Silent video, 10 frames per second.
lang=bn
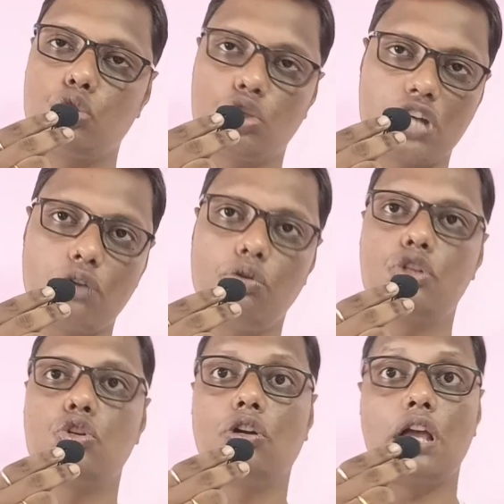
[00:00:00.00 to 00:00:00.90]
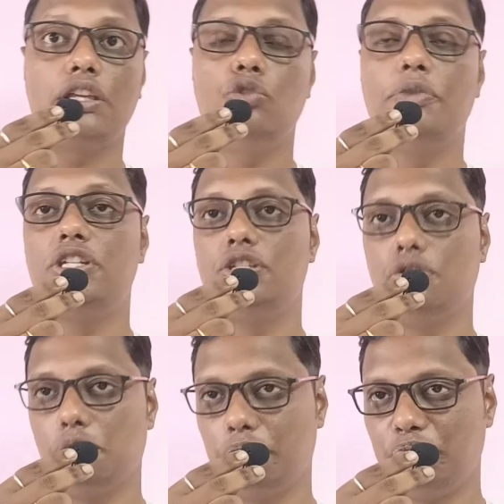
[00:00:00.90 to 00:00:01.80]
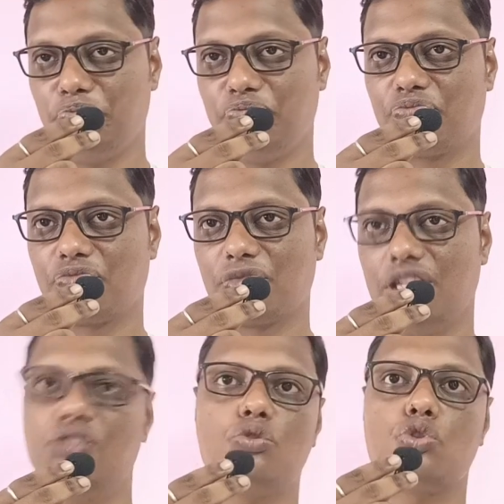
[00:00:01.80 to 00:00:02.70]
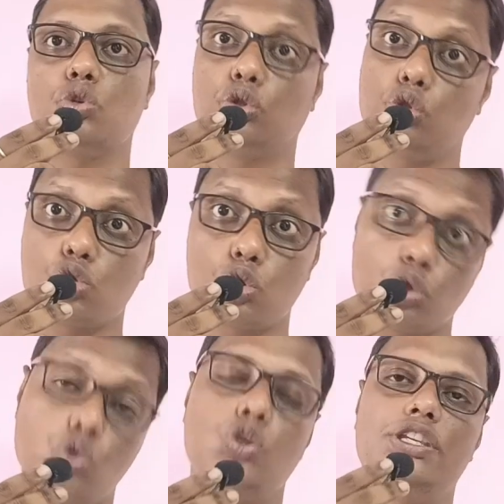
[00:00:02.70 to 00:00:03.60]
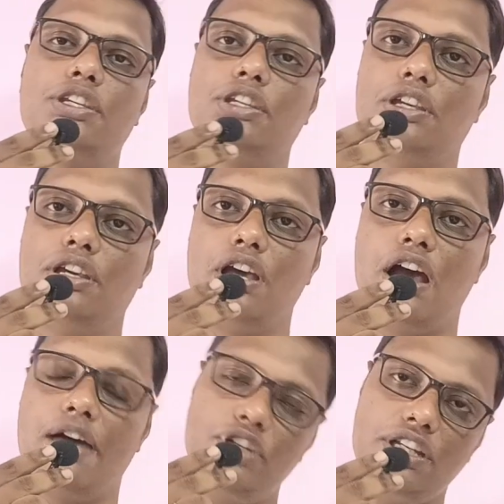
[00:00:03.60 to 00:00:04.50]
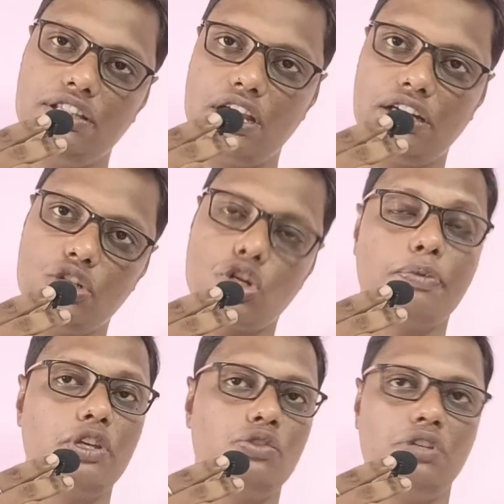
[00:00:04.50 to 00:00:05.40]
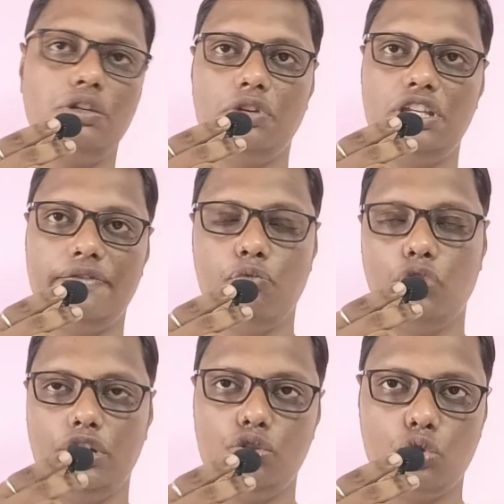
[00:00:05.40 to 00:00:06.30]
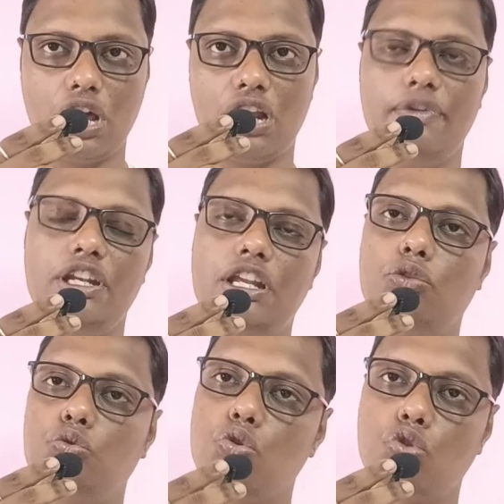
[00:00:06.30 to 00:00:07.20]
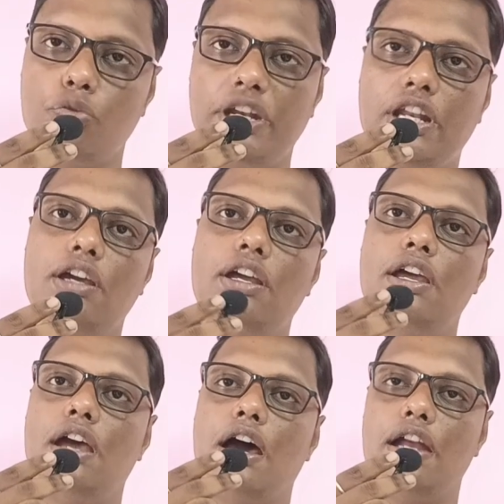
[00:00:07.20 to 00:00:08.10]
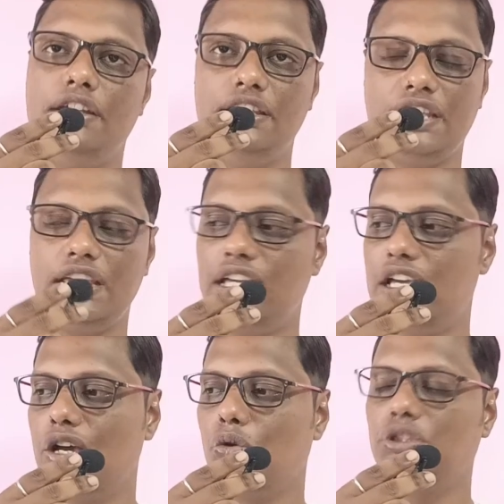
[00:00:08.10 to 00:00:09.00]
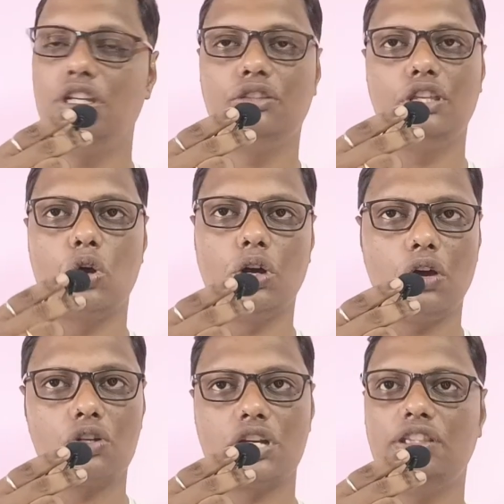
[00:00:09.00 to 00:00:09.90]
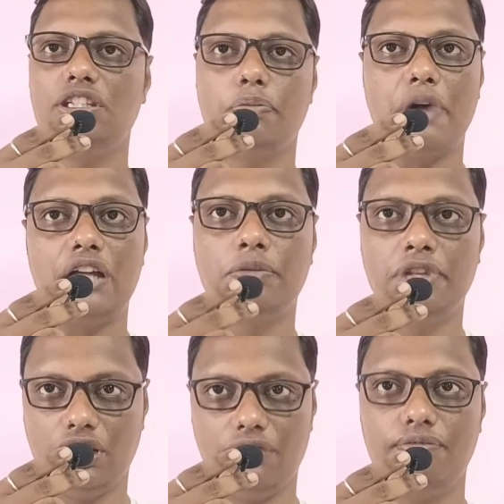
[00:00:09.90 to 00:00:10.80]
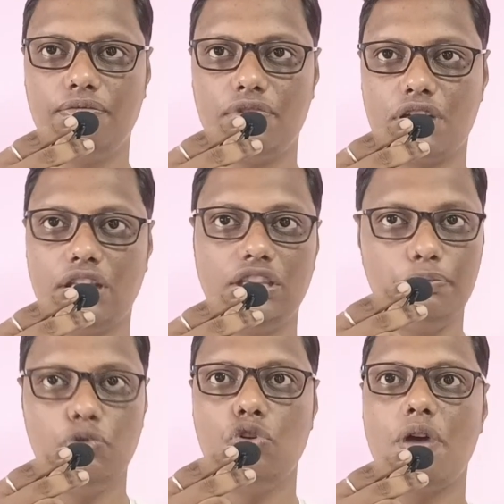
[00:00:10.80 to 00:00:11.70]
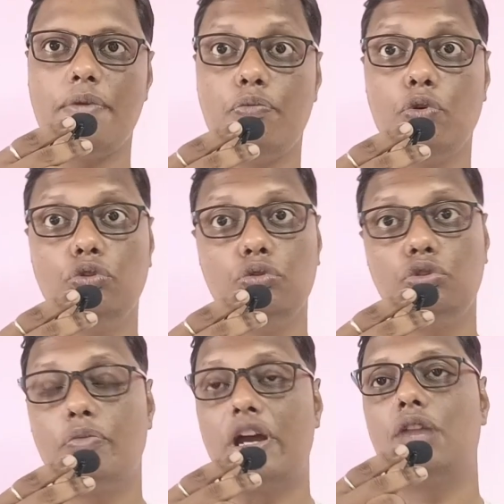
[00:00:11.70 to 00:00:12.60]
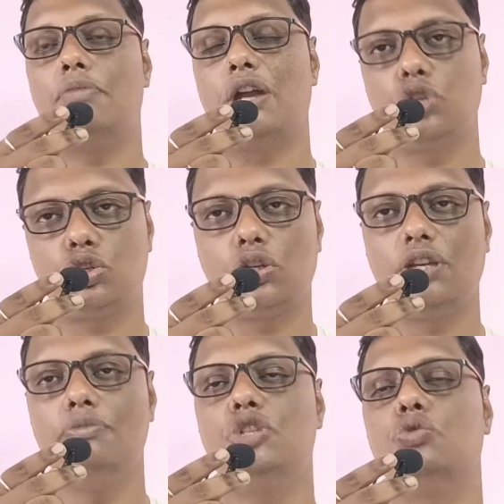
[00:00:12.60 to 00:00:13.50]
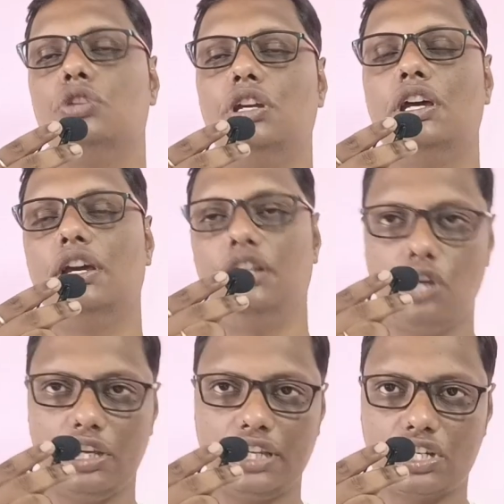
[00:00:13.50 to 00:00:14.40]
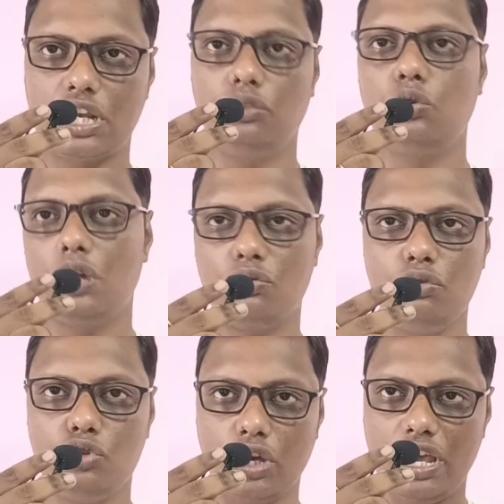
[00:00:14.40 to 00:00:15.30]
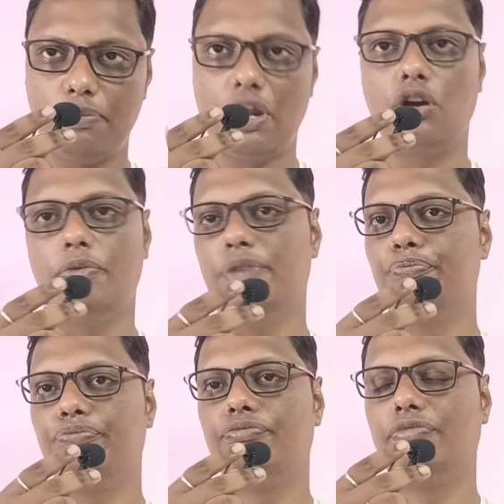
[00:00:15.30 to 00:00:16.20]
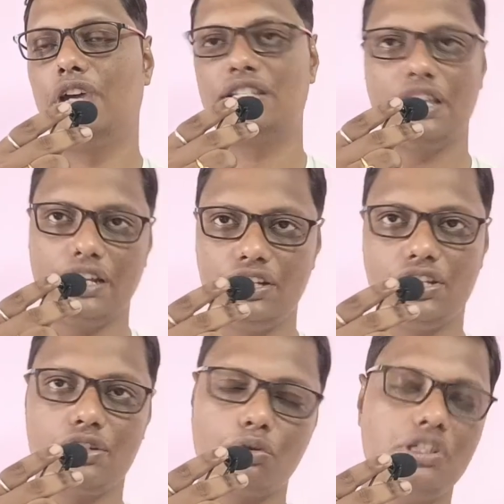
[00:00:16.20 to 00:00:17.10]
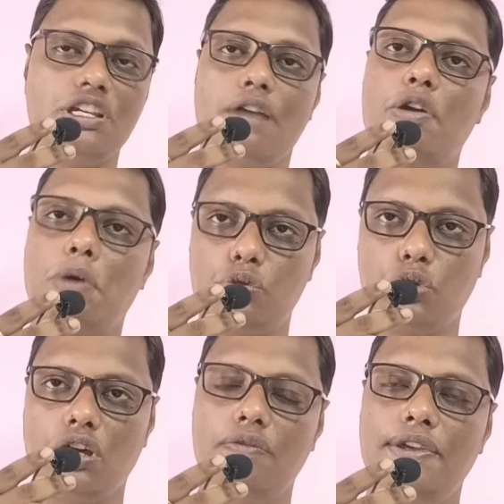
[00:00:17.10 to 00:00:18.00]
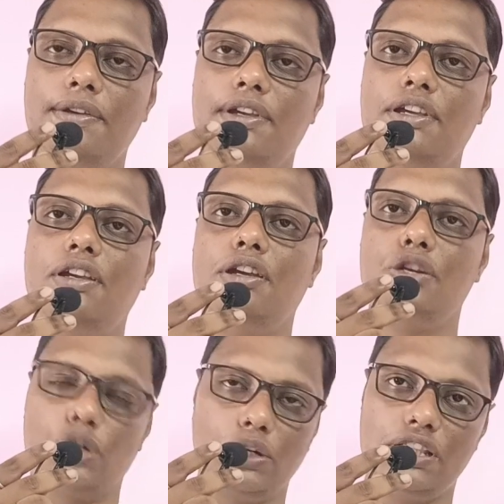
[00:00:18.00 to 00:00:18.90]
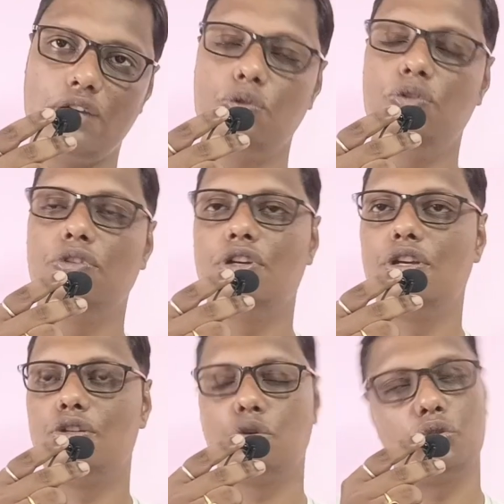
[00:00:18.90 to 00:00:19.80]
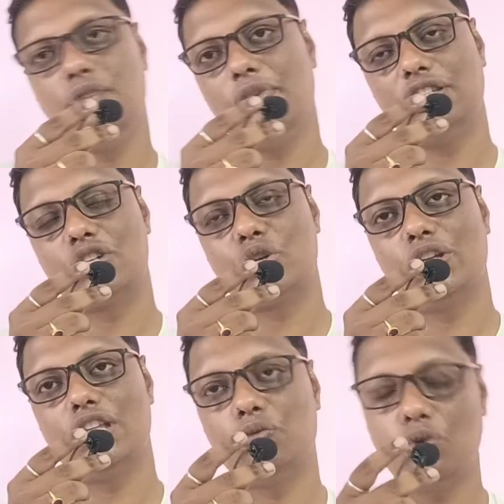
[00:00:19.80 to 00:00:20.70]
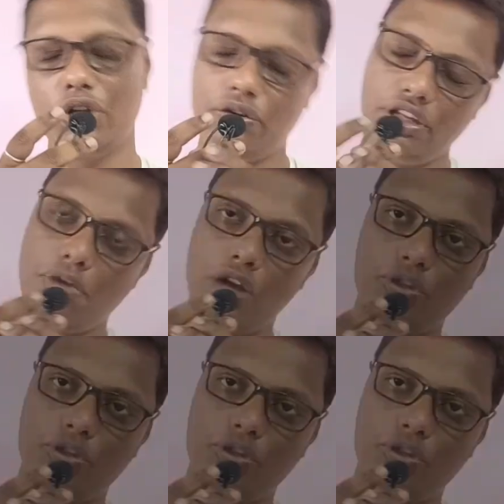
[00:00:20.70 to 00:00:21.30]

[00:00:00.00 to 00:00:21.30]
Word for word: স্বস্বাক্ষরের সংখ্যা কিন্তু বেশি ছিল কিন্তু সত্য সত্যই আমি ঠিক থাকলে সব কিছু ঠিক হয়ে যাবে মনের জোর হারাবেন না দুঃখ করবেন না আর নিজে অতিরিক্ত ঝগড়া অশান্তিতে পা দেবেন না শান্তিপূর্ণভাবে বন্ধুত্ব বাড়ান মানুষের সঙ্গে মিশুন হৃদয়কে শান্ত রাখুন জয় আপনার হবে আজকে এখানে শেষ করছি আবারও আলোচনা হবে সঙ্গে থাকুন স্বস্তিবার্তার সঙ্গে থাকুন অনেক অনেক